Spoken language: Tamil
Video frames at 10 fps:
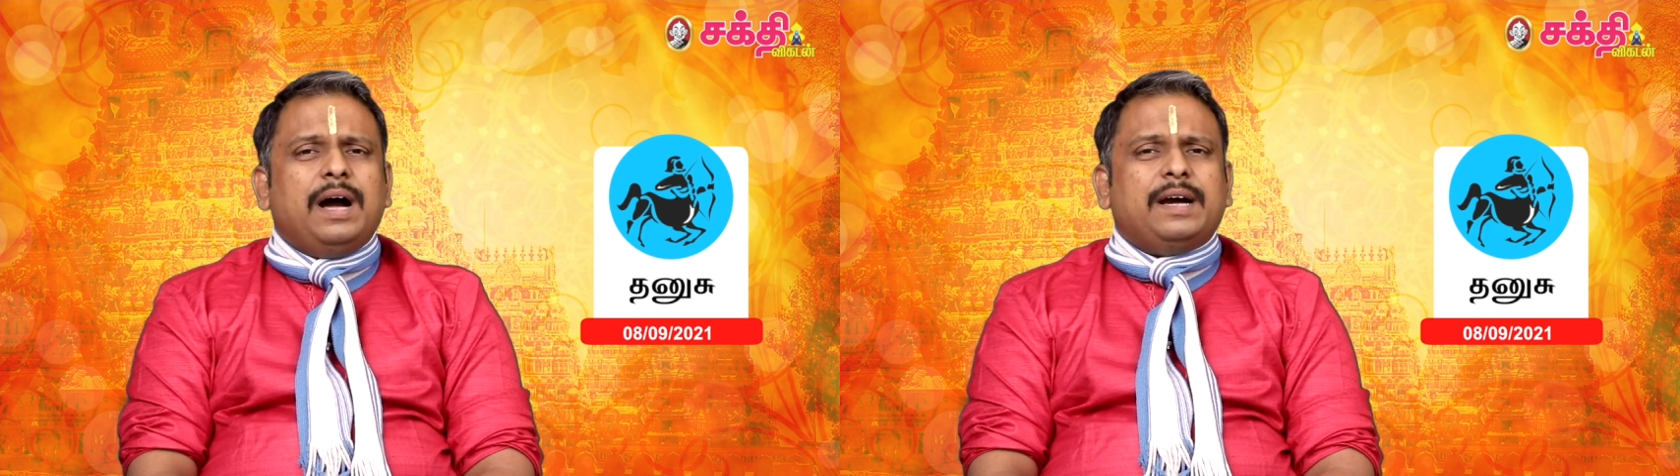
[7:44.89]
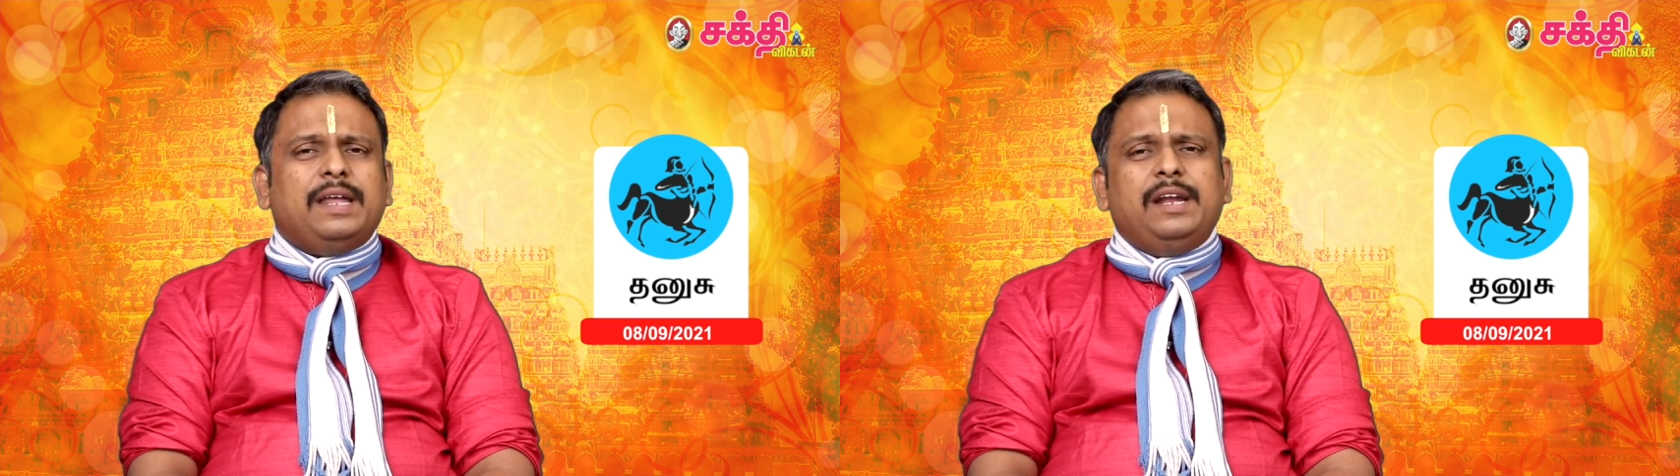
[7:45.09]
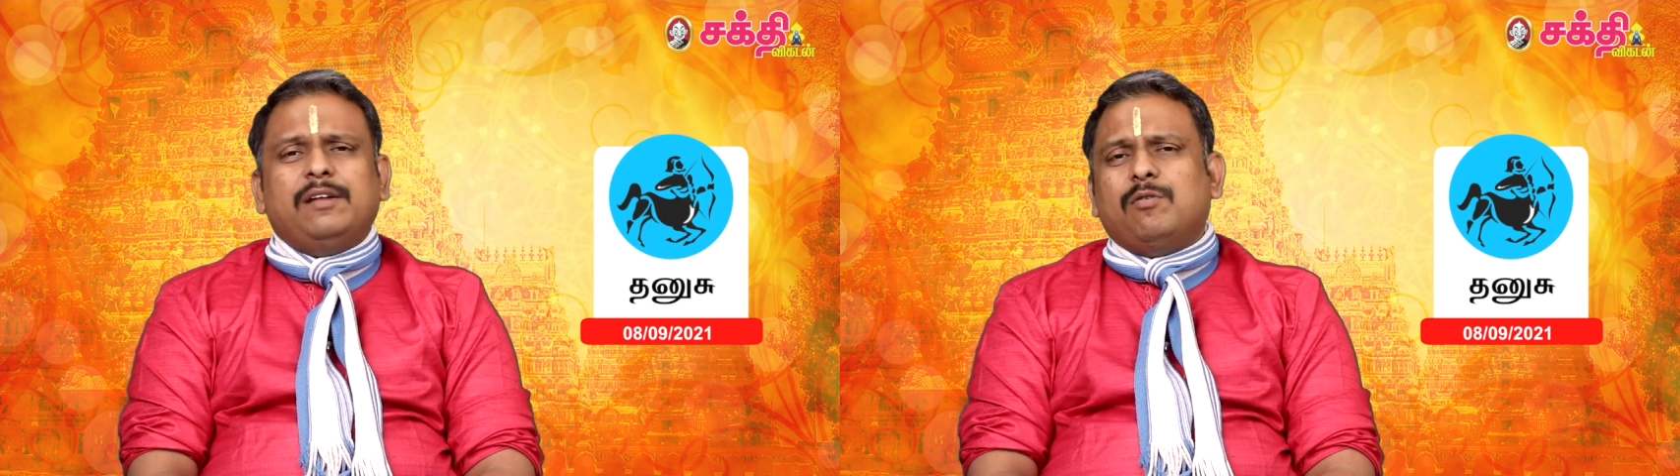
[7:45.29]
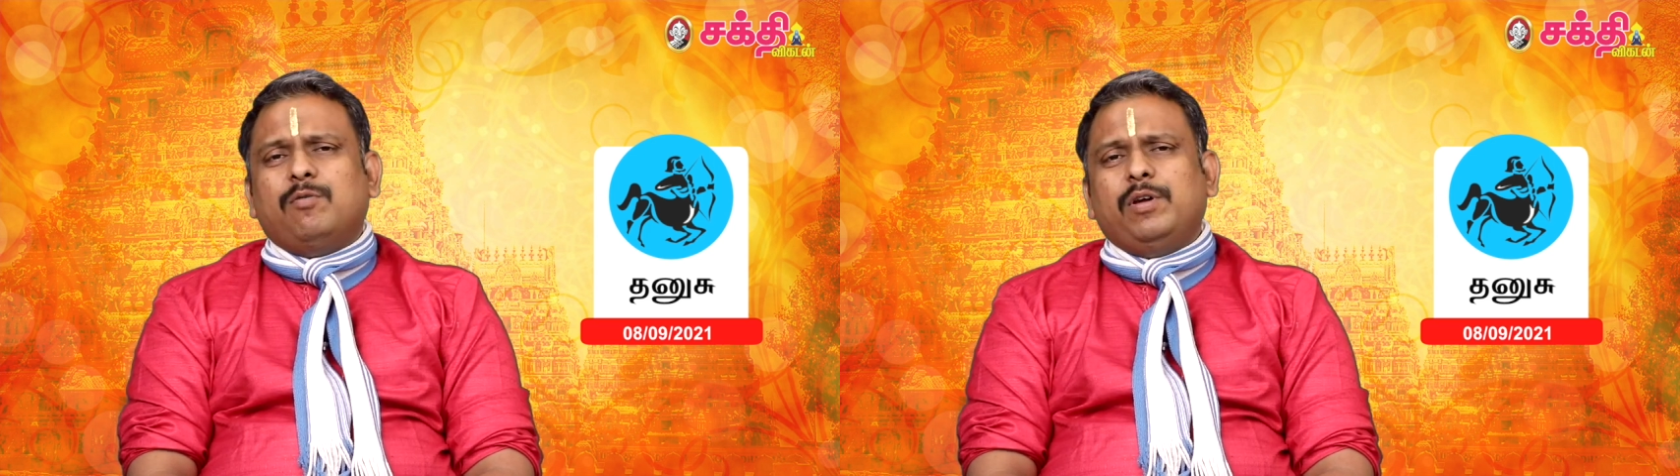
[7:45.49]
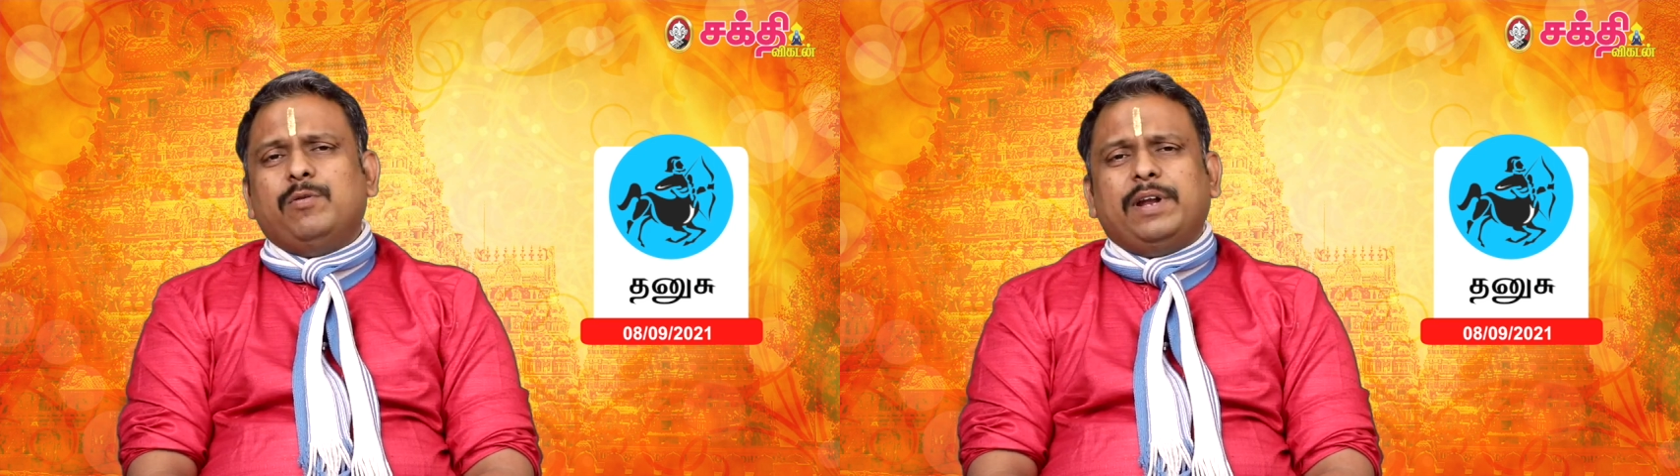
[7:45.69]
அக்கறை
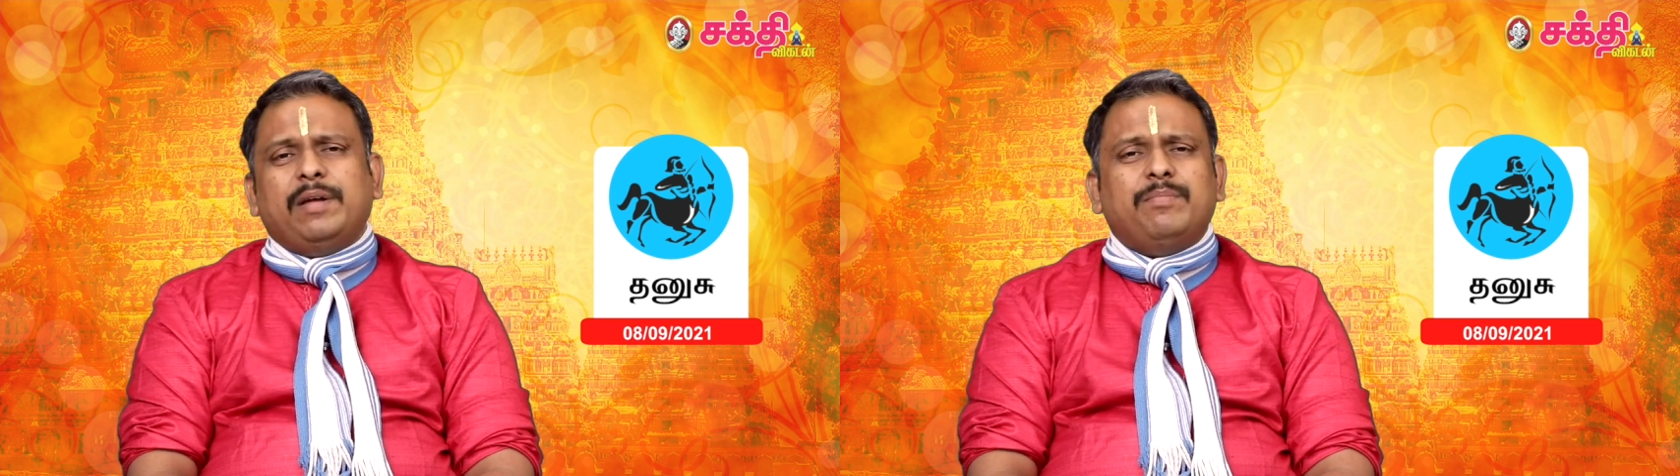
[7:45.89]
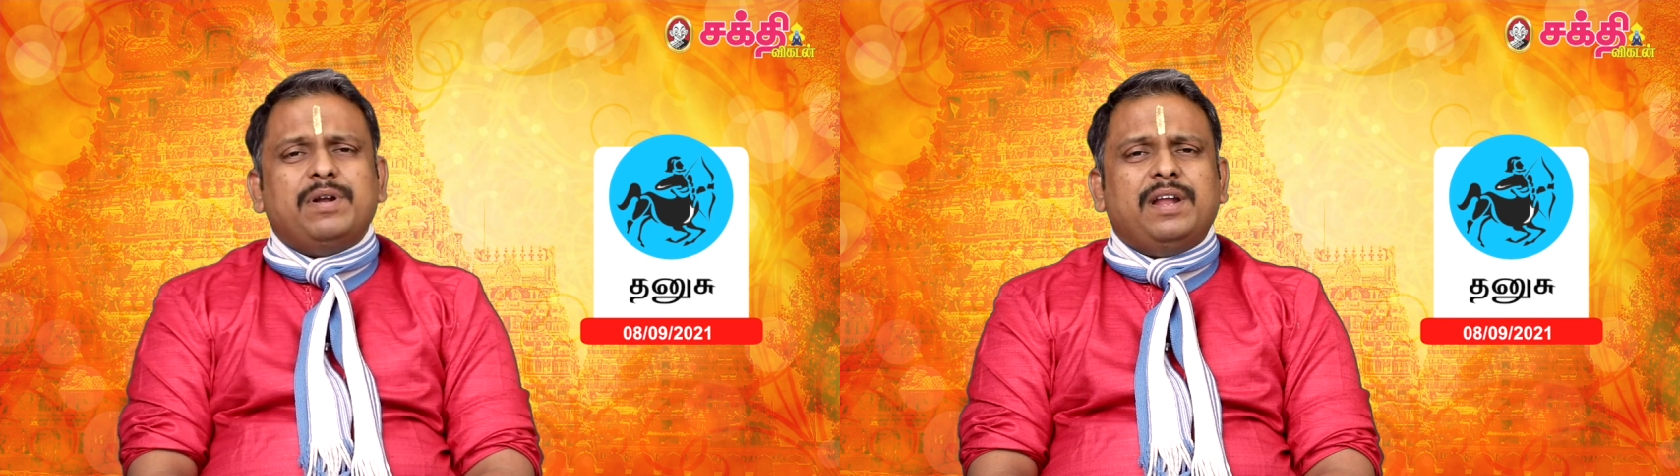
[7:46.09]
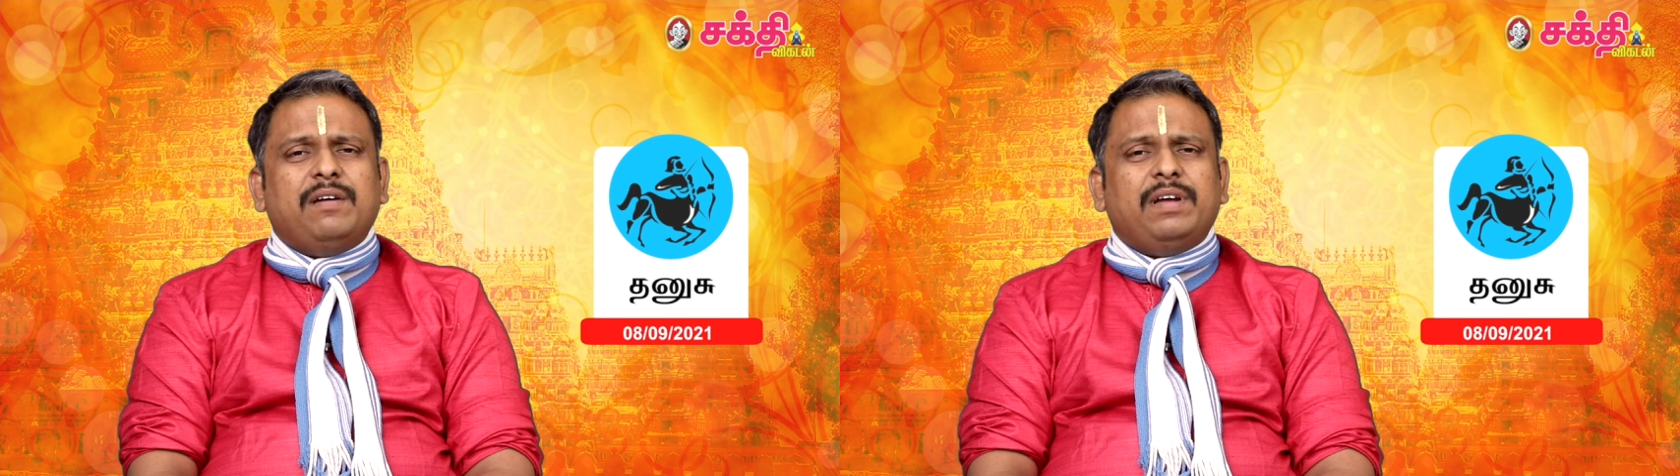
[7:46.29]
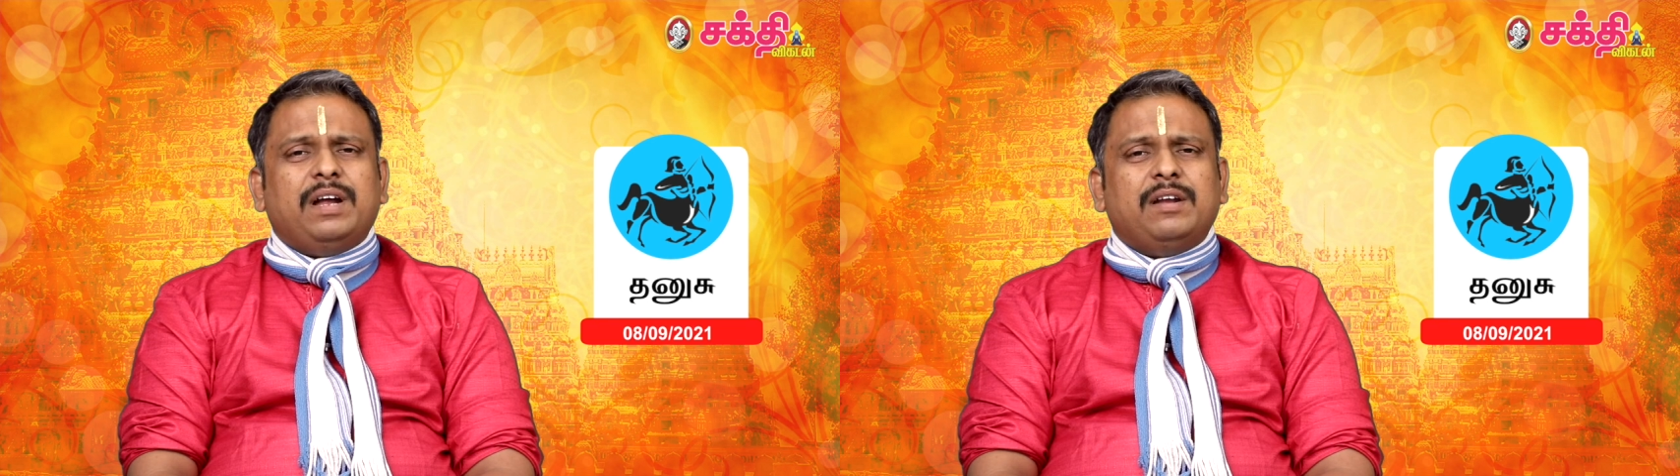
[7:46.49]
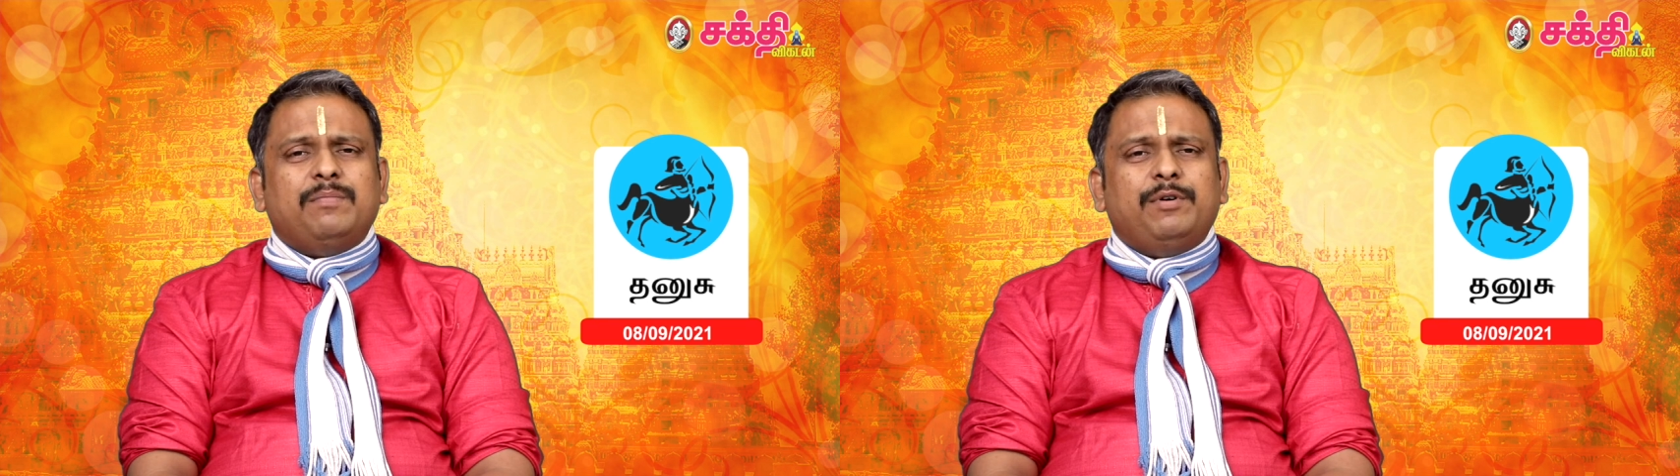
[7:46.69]
எடுக்கக்கூடிய ஒரு டைம் பீரியடாகவே
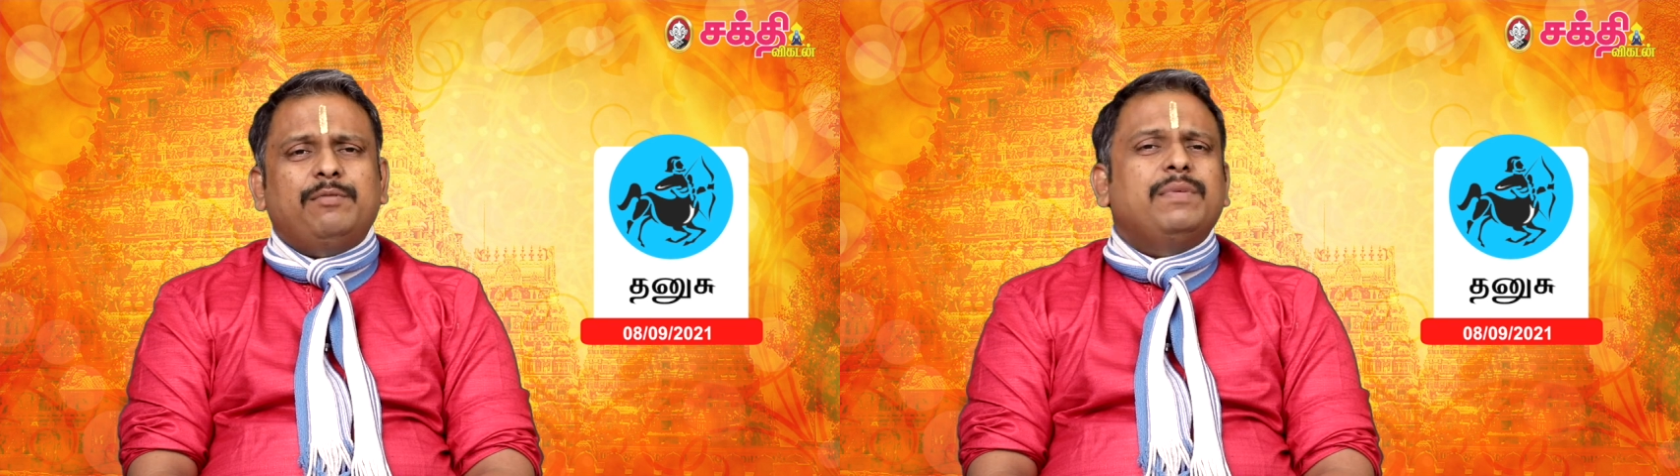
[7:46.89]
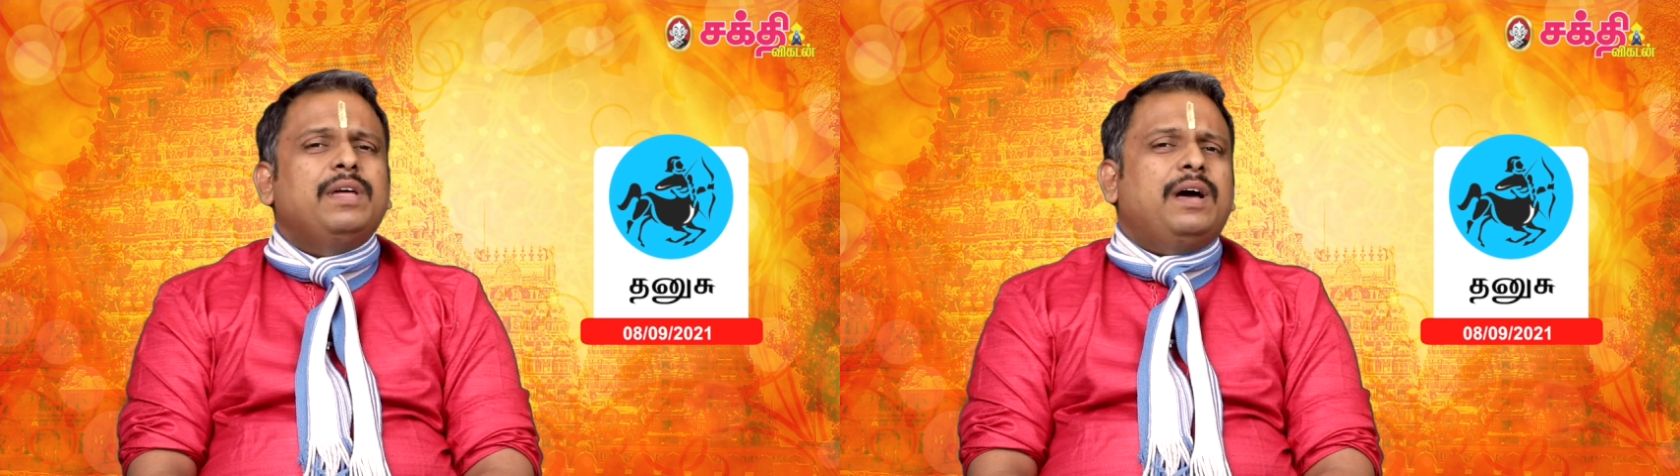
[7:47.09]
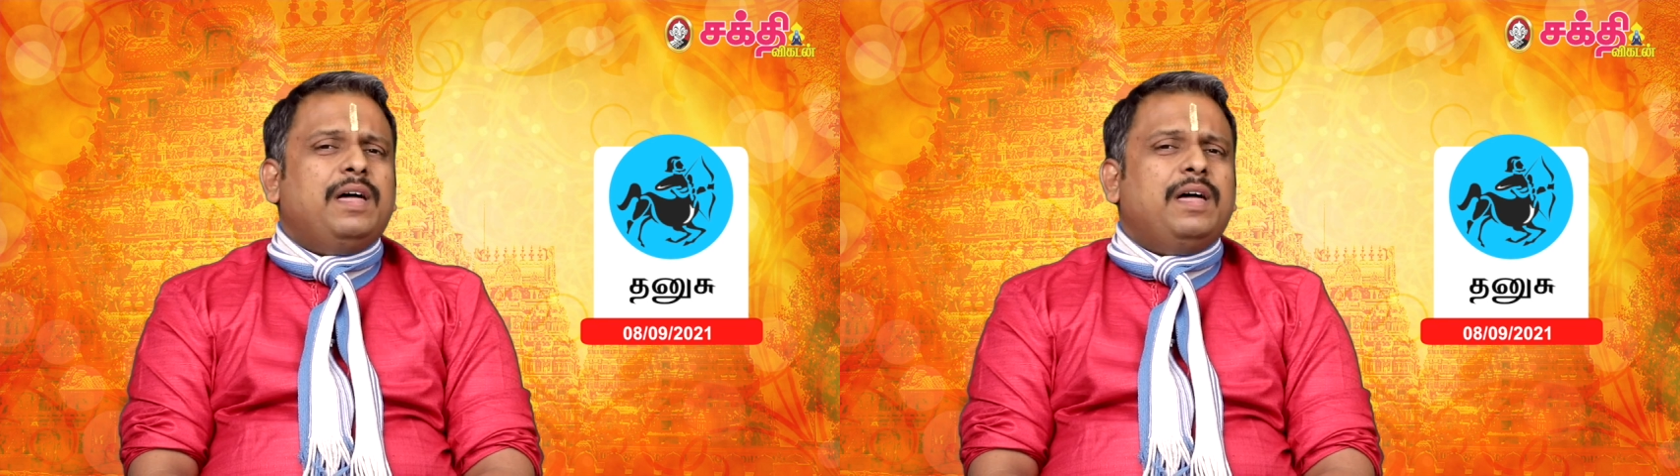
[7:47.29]
காணப்படும்